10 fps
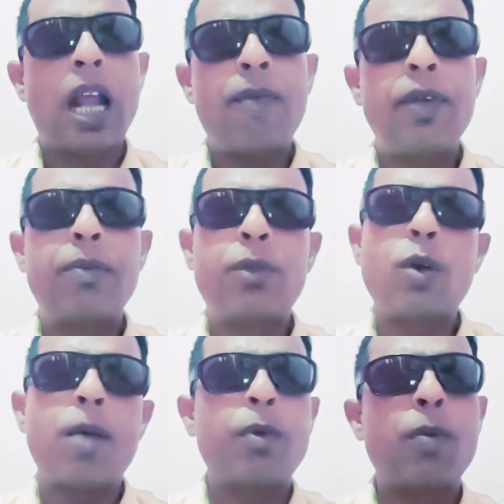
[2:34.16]
और ट्रैफिक
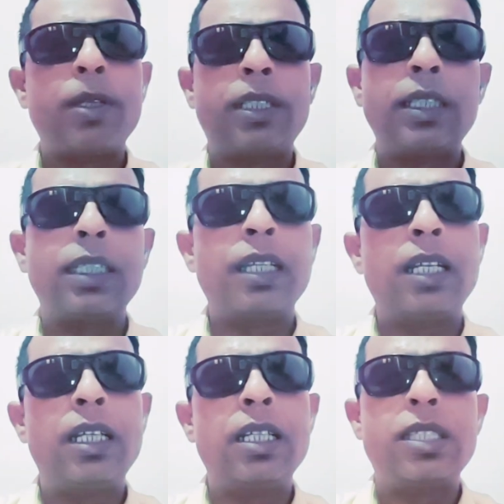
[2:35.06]
तो आपको पता ही है
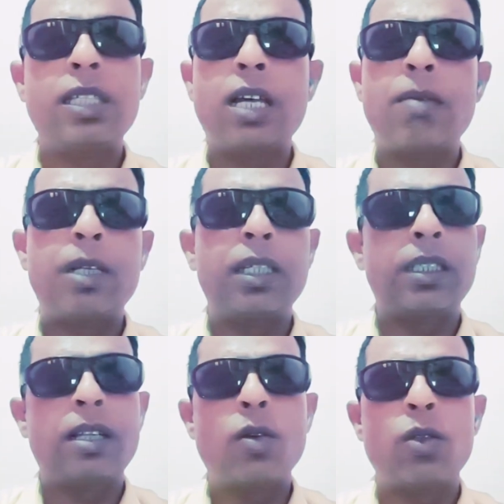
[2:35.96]
दिल्ली एनसीआर में
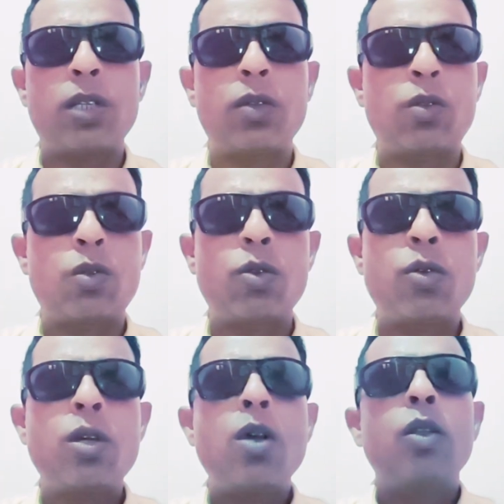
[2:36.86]
कितना होता है
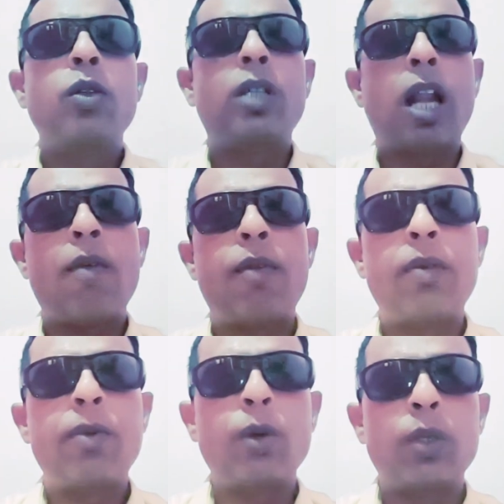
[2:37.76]
दोस्तों तो
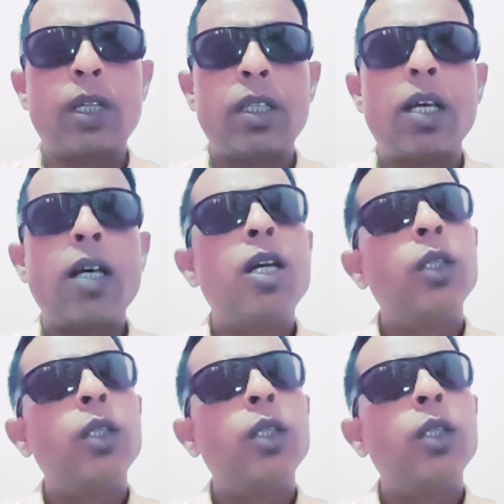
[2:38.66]
ट्रैफिक भी होता था